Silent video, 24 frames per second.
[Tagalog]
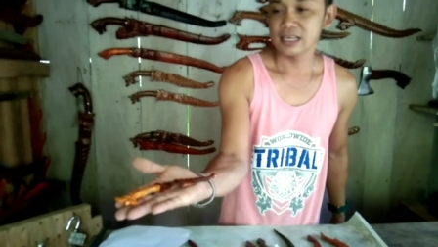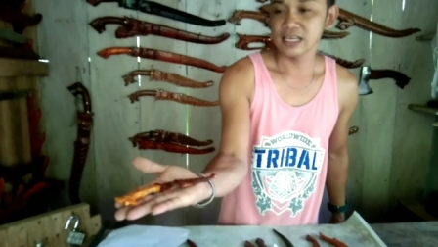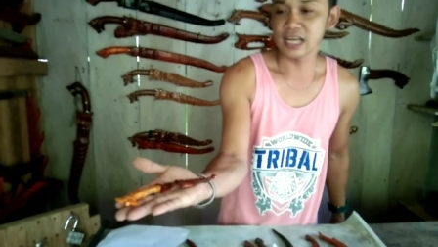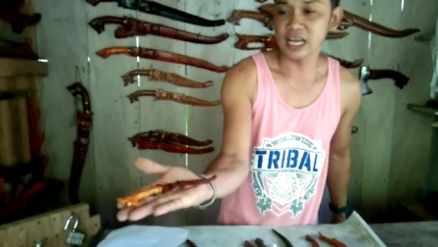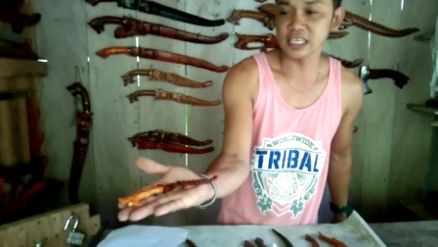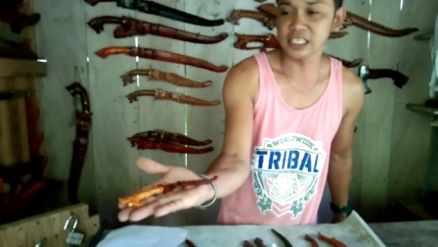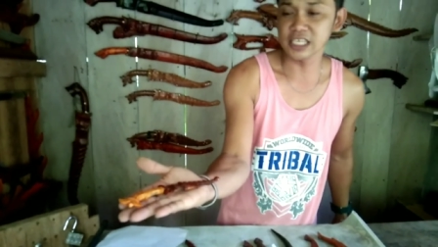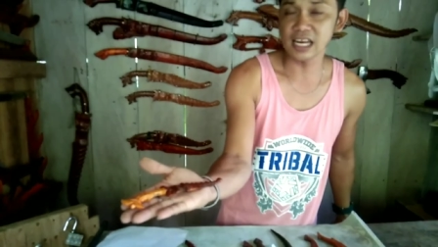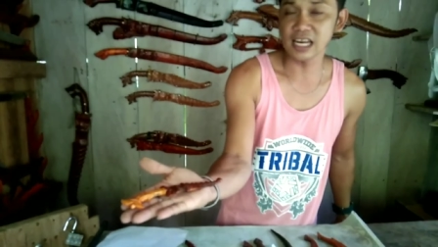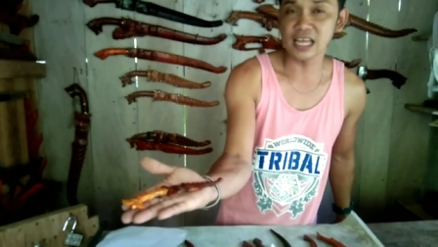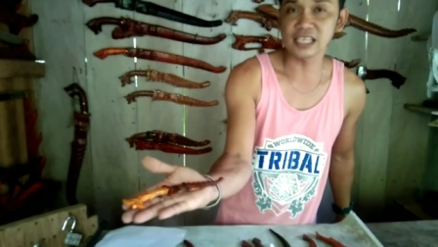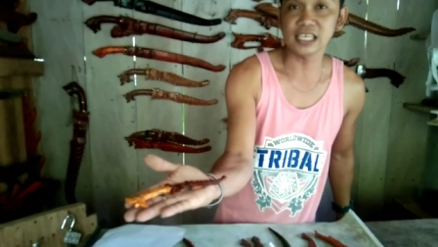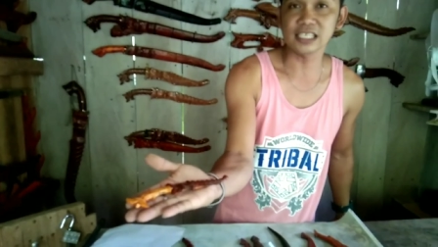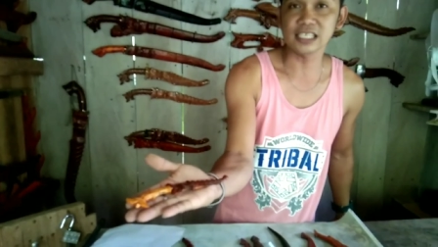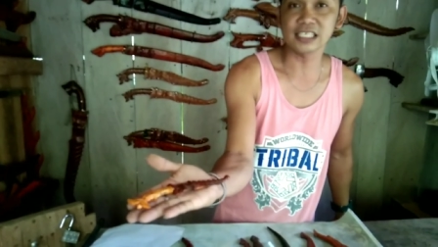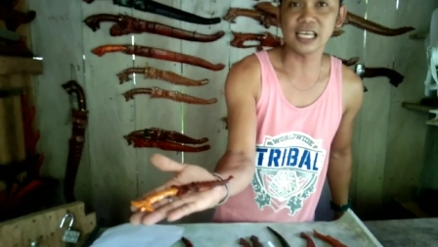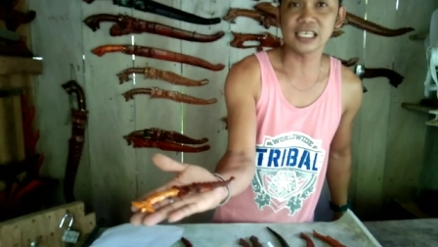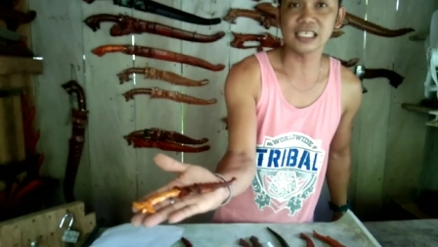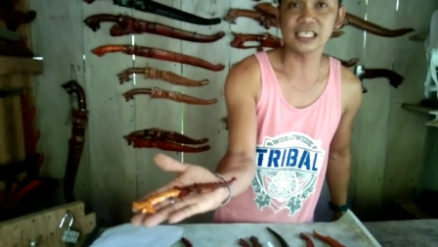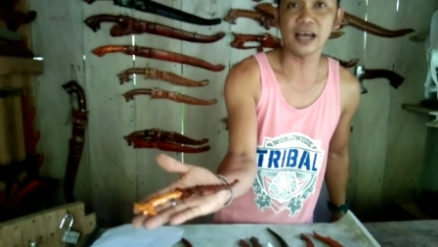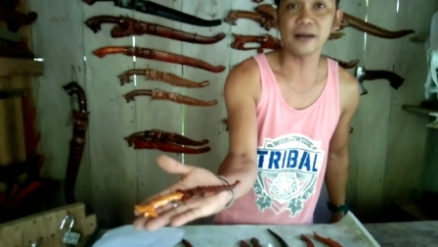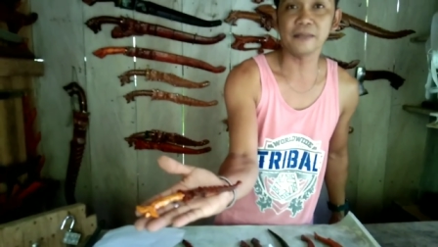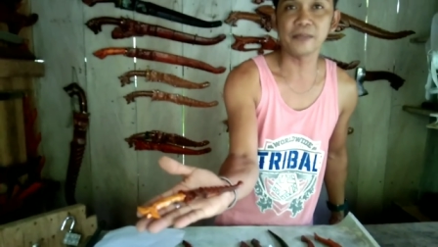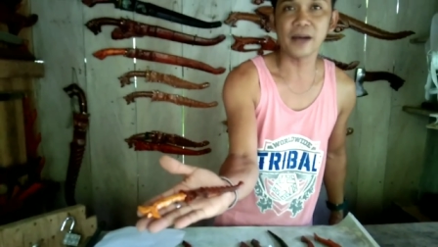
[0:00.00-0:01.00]
kasya lang siya
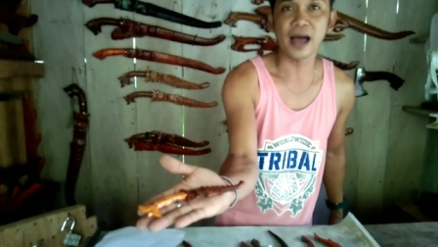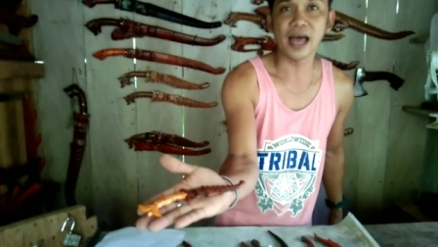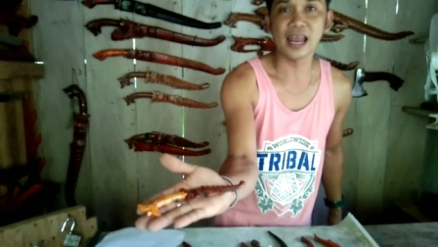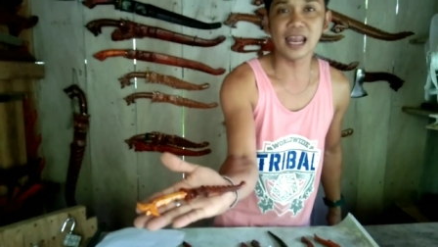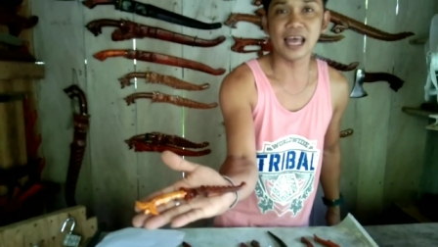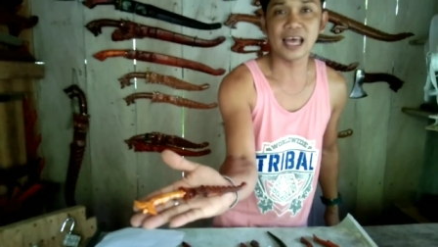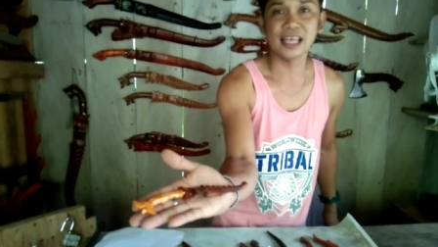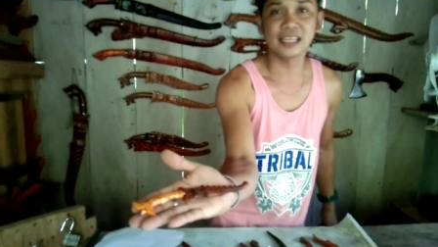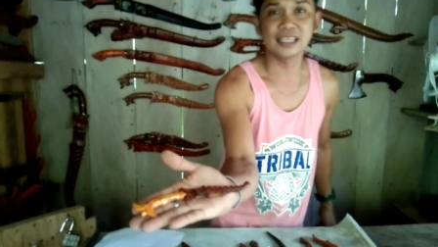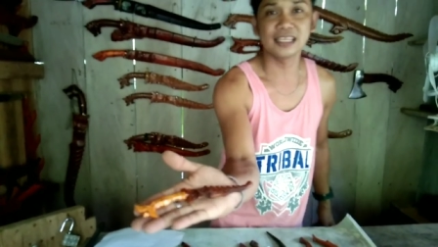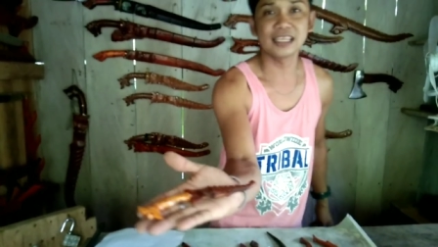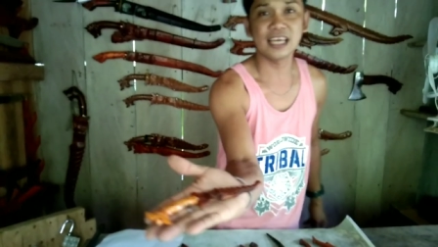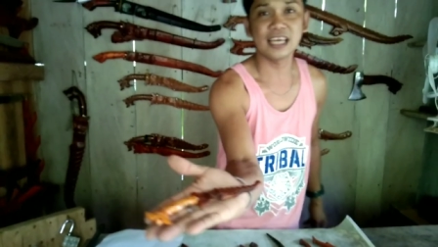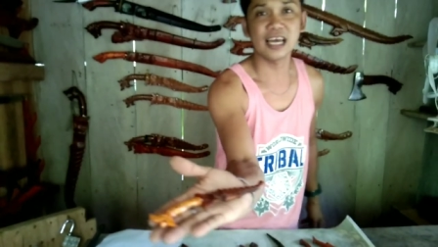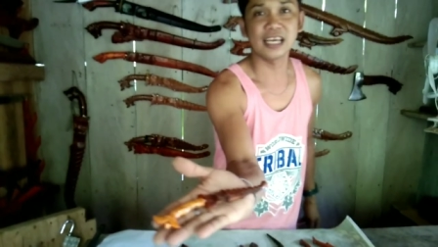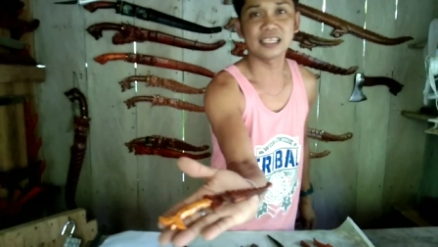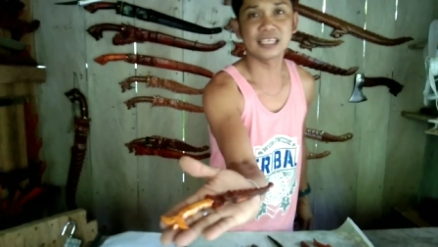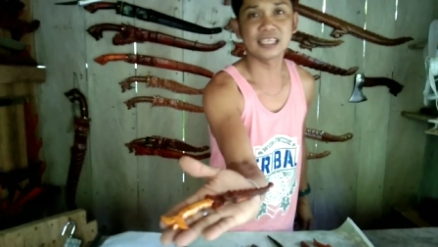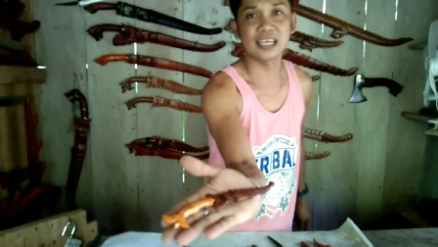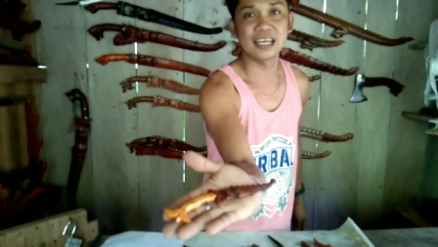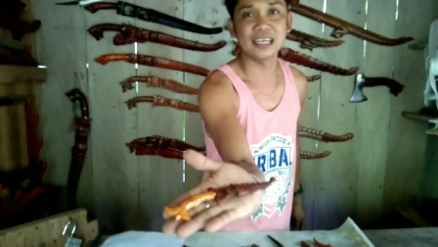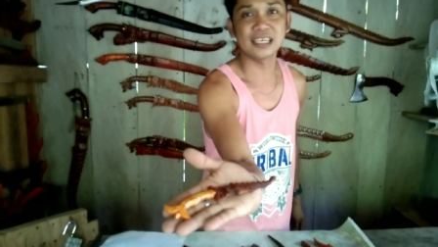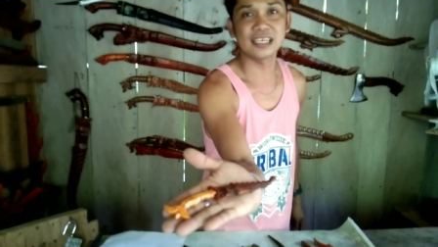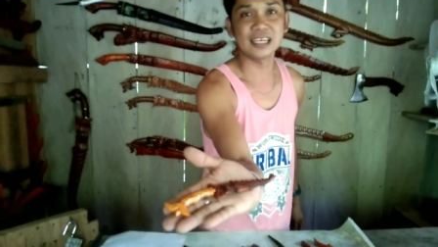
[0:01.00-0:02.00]
sa isang palad,
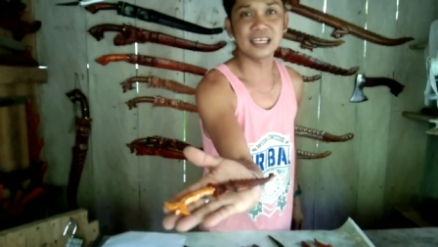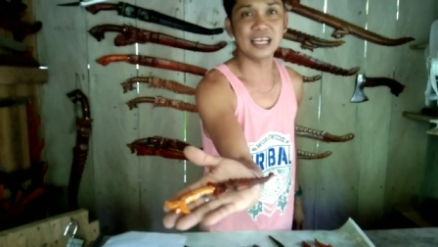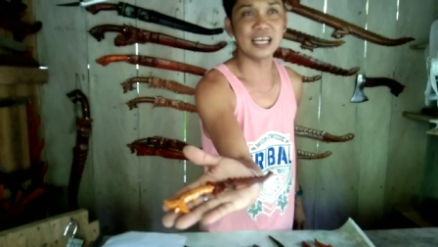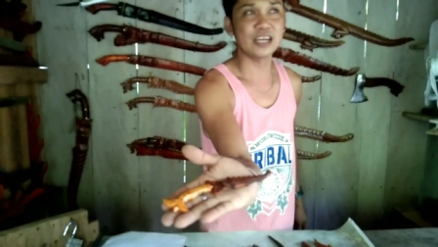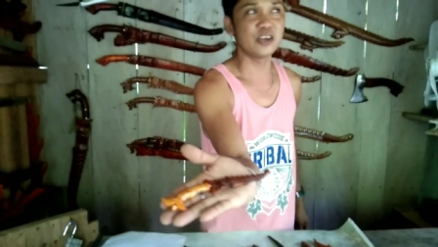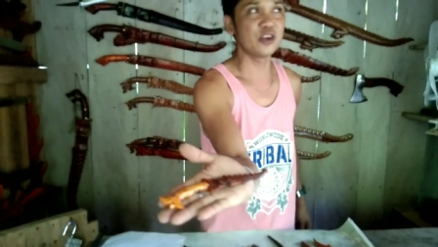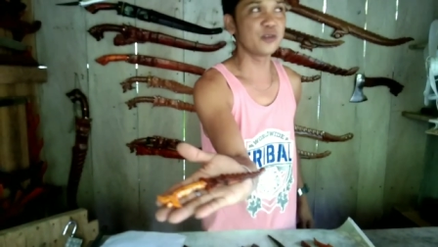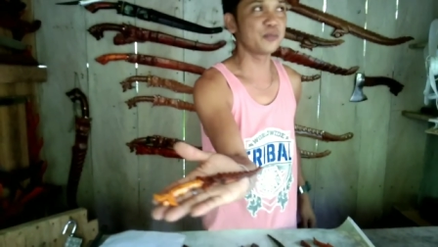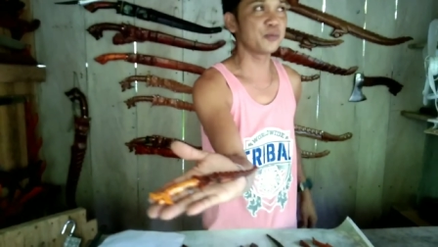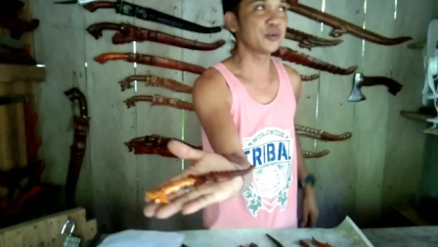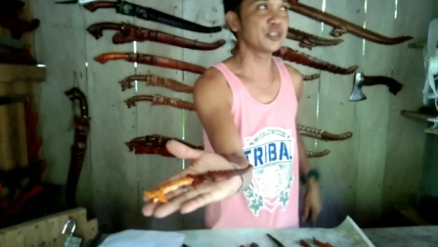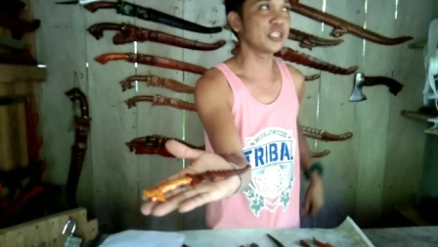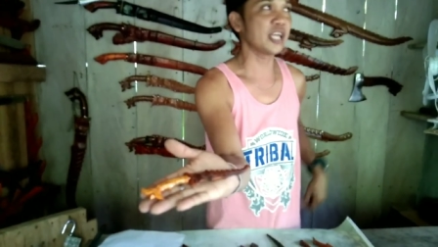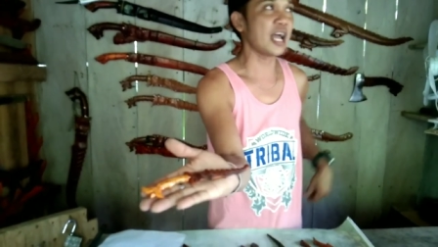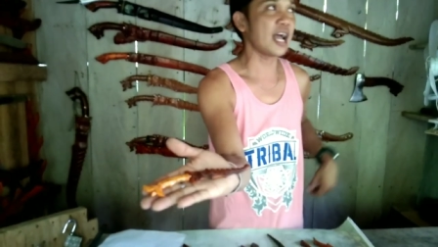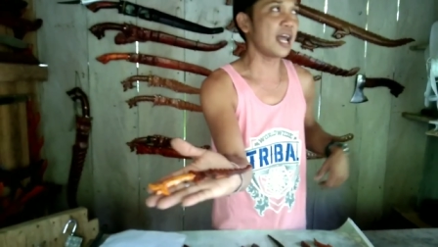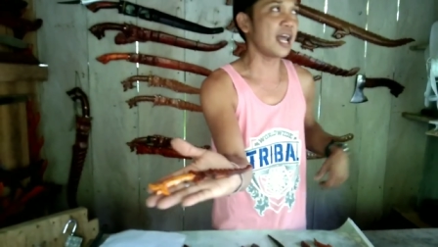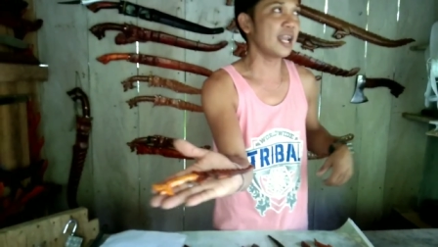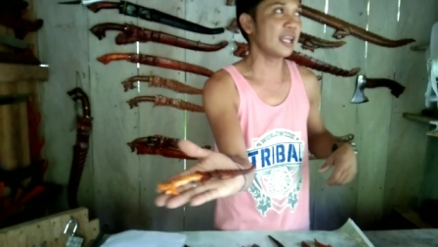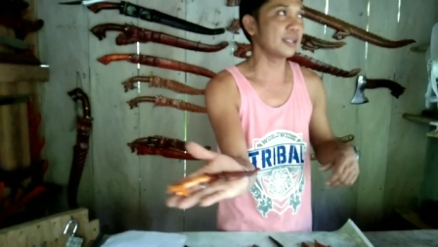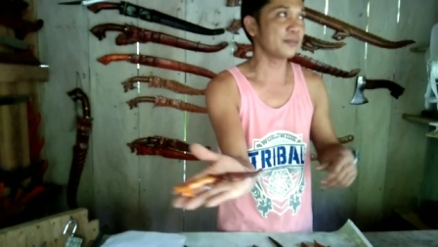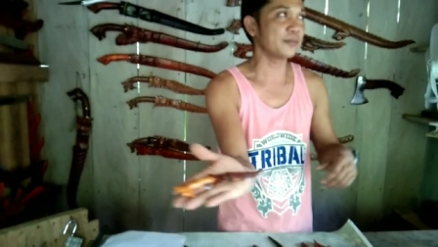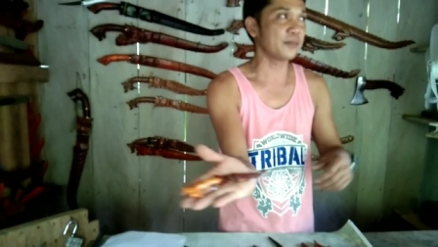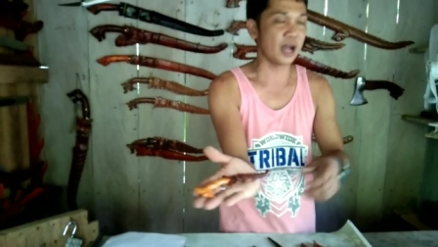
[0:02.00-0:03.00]
yan, ganun po siya
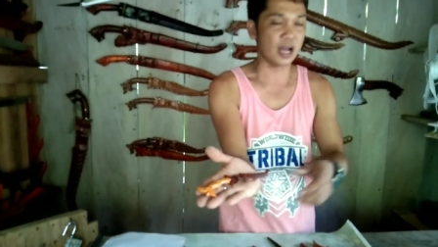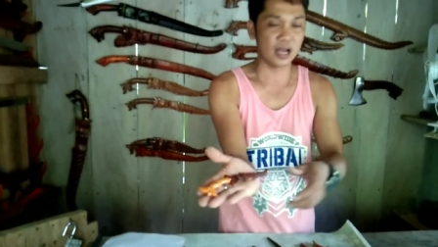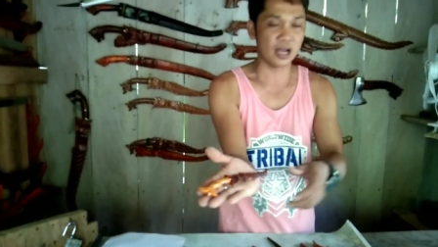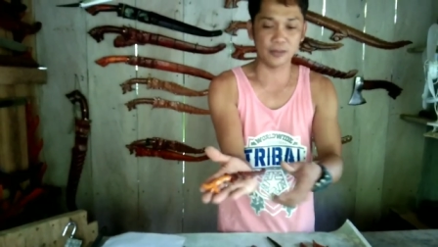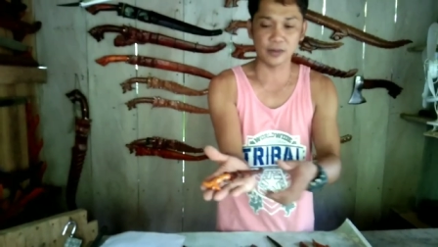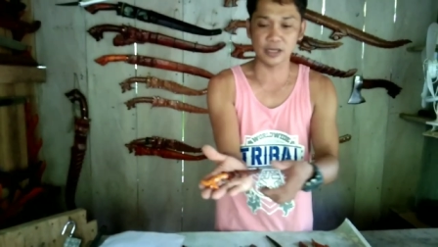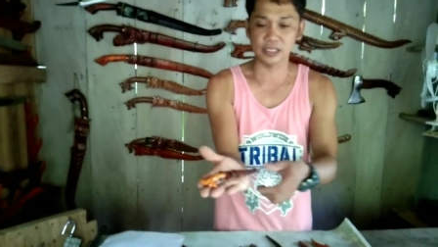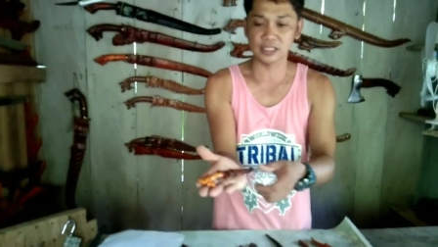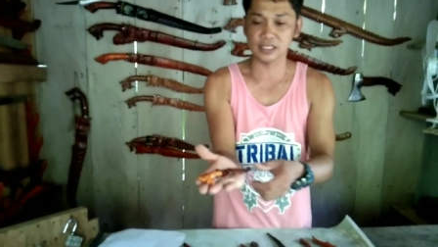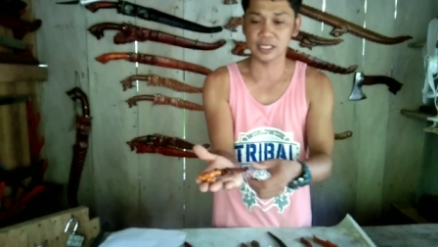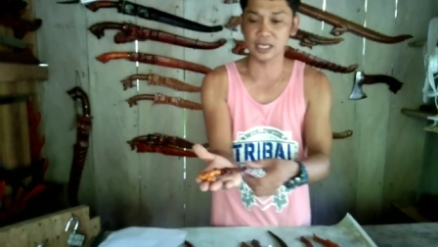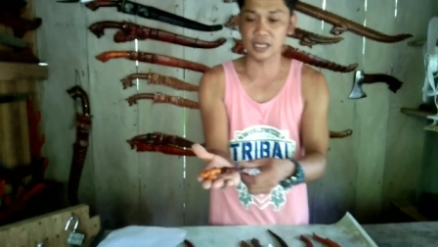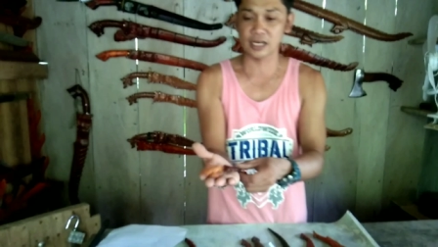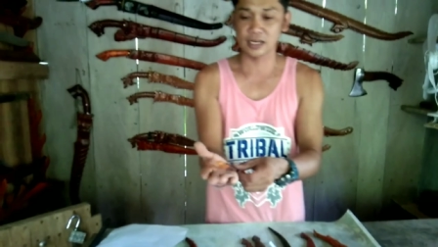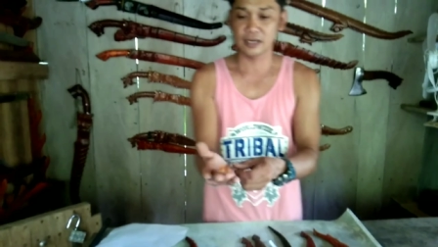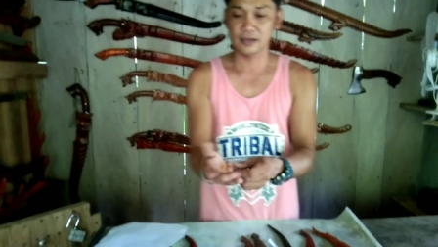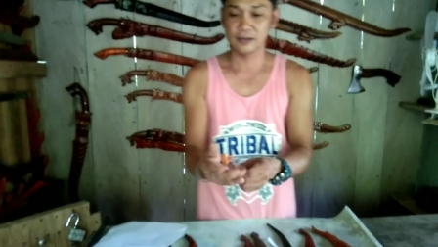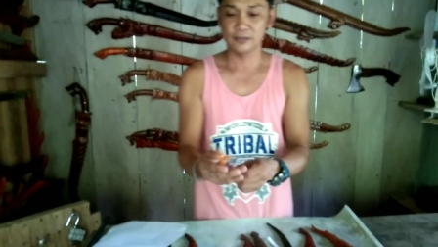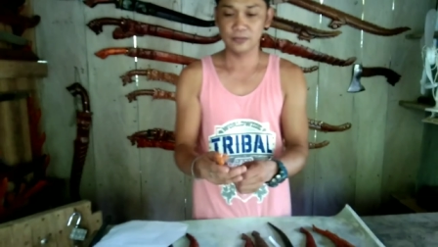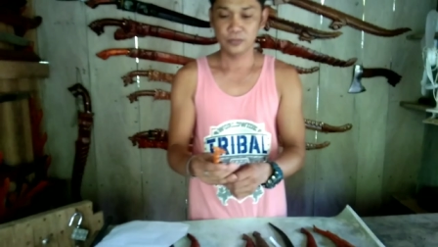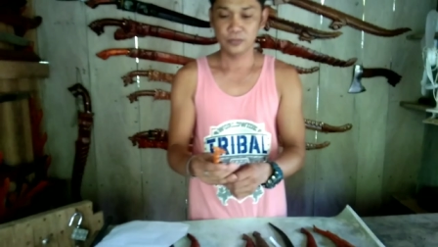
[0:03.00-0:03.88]
kaliit mga kamaster.